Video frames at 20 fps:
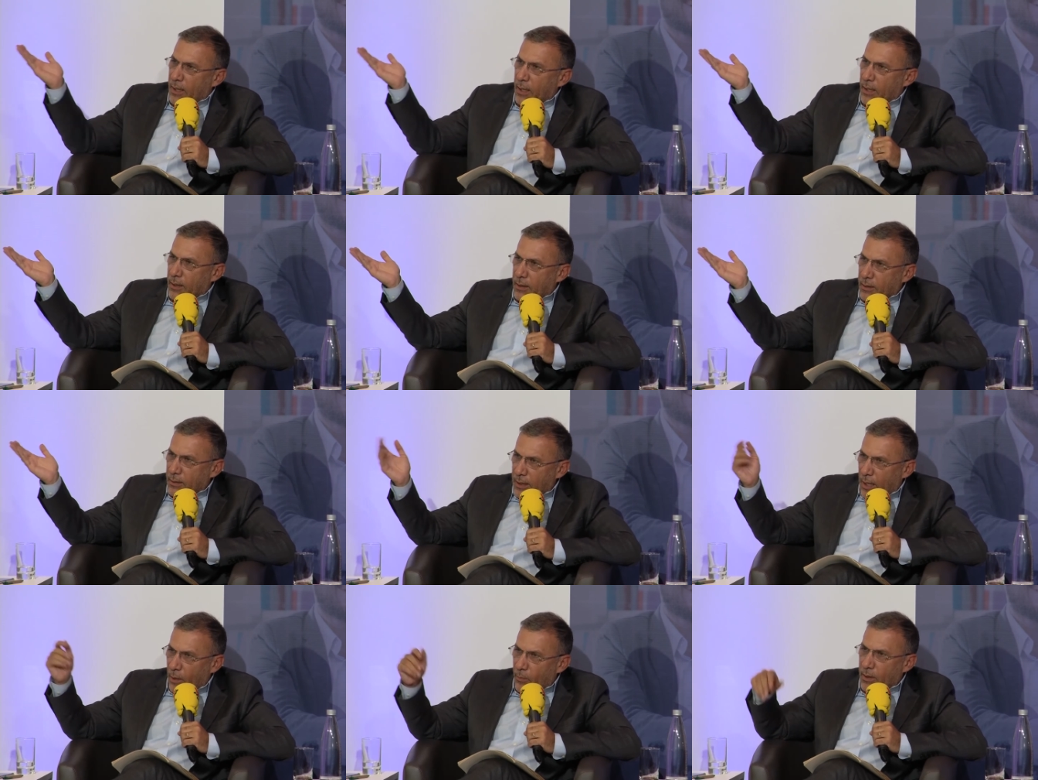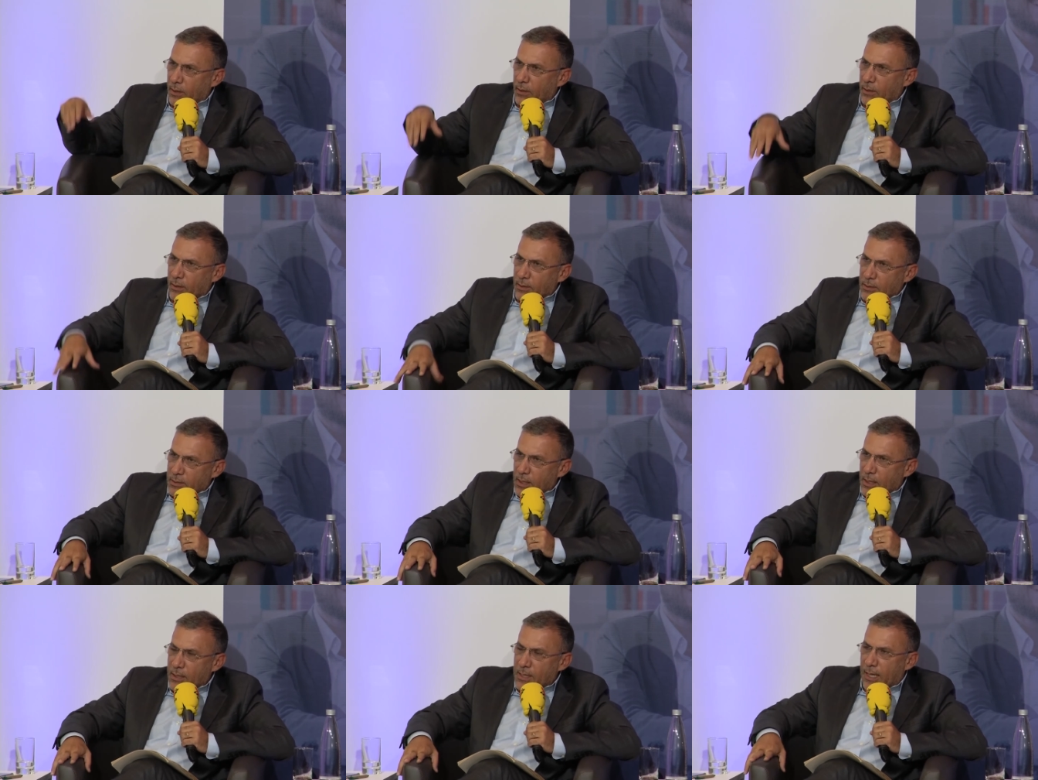que David
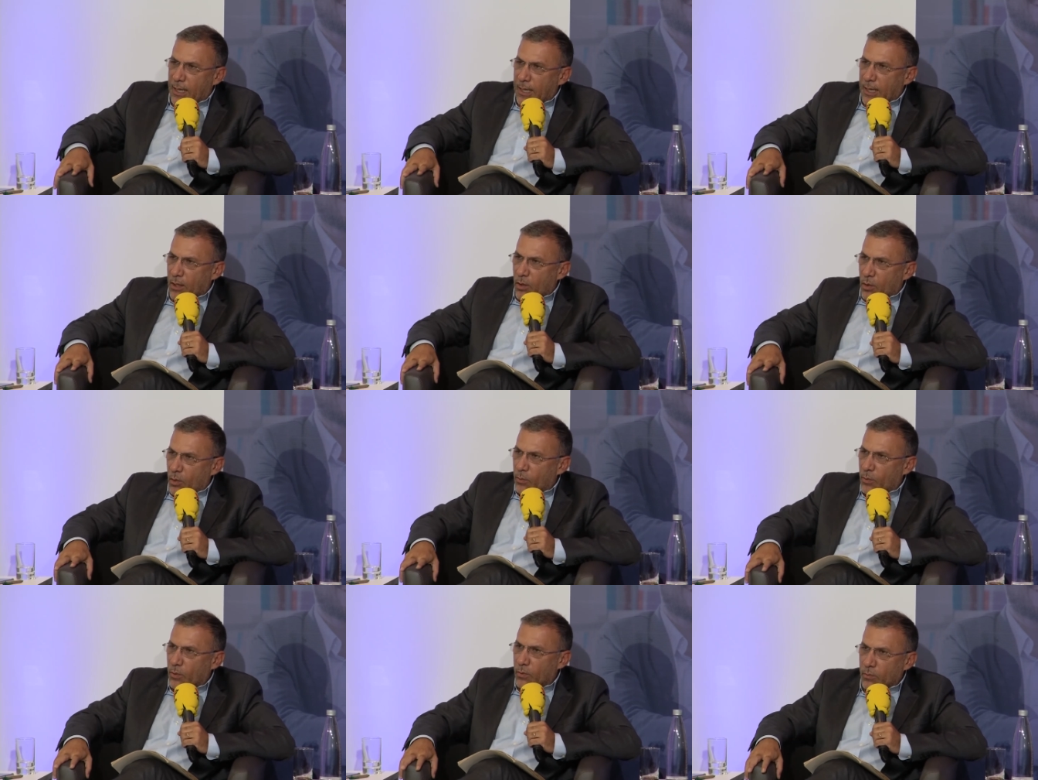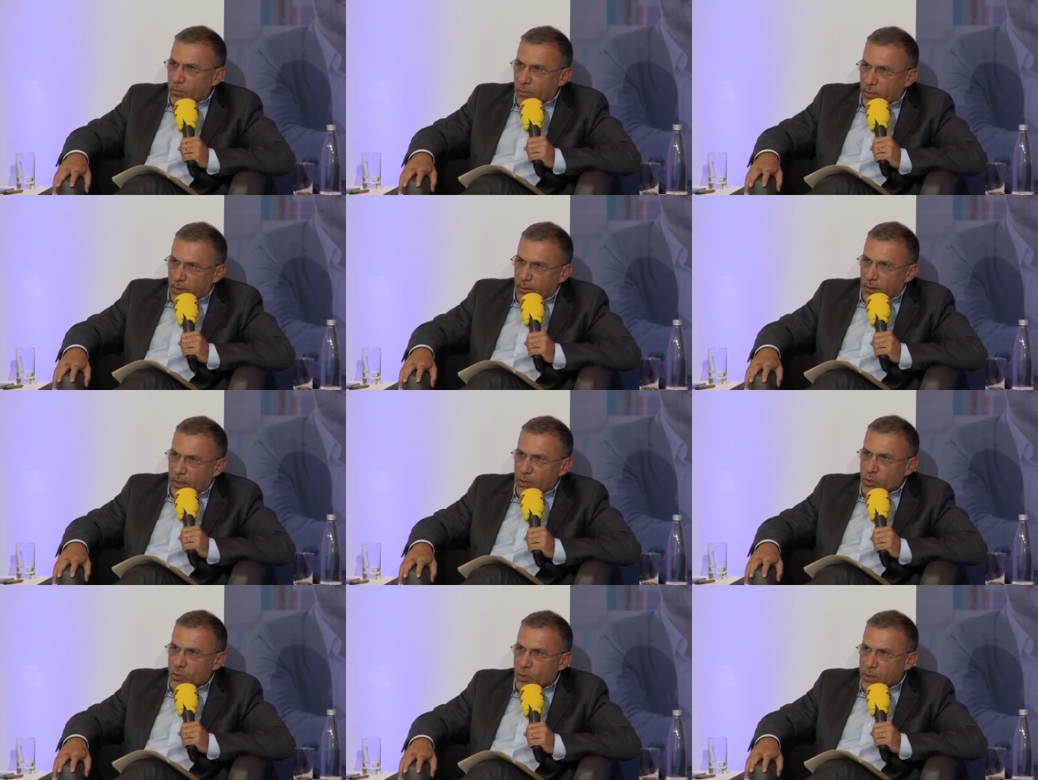señala como
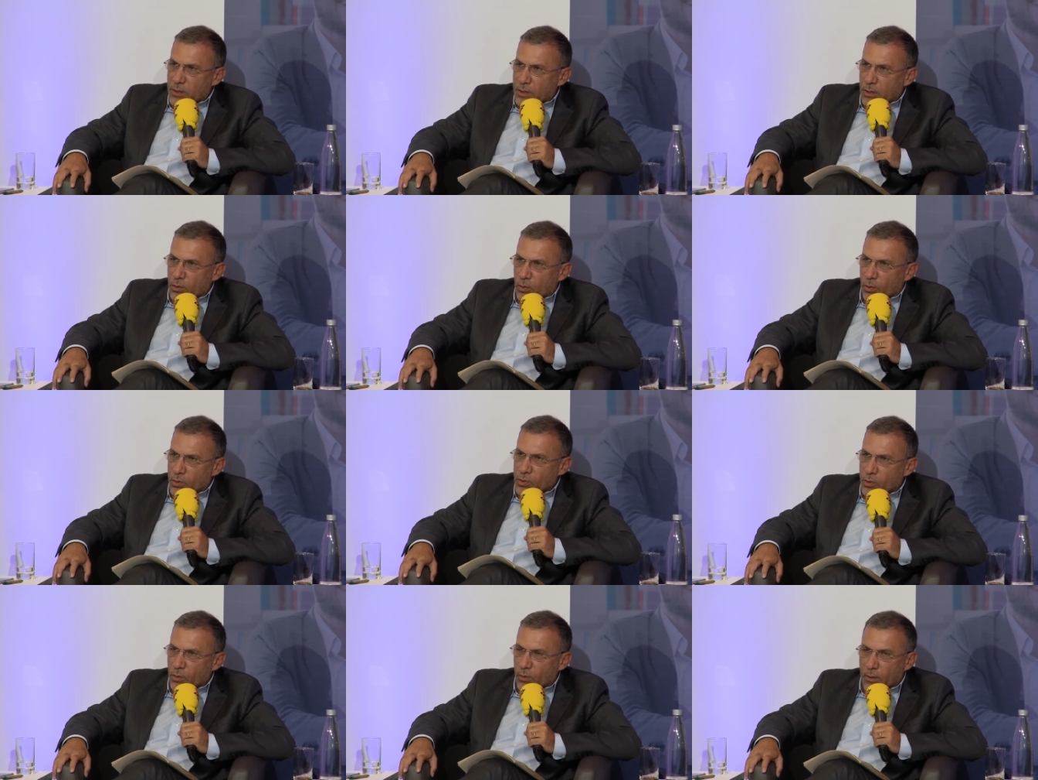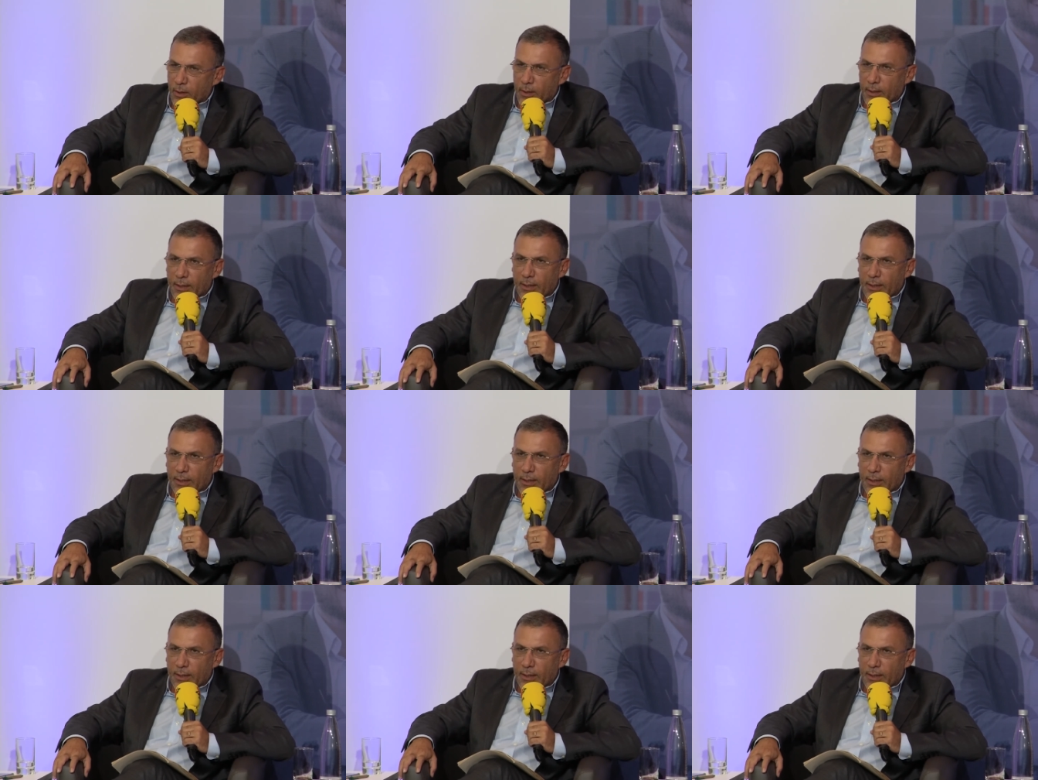un hecho exitoso,